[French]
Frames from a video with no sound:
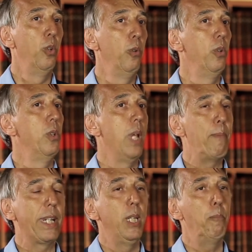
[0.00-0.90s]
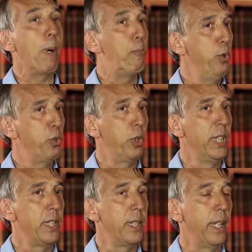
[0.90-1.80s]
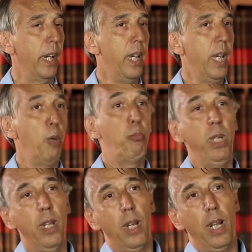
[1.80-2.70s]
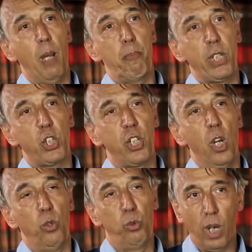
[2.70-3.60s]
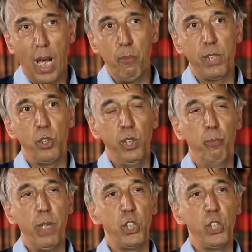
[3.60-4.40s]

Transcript: de n'impacter pas plus que nécessaire. Et puis, la pêche durable, c'est aussi une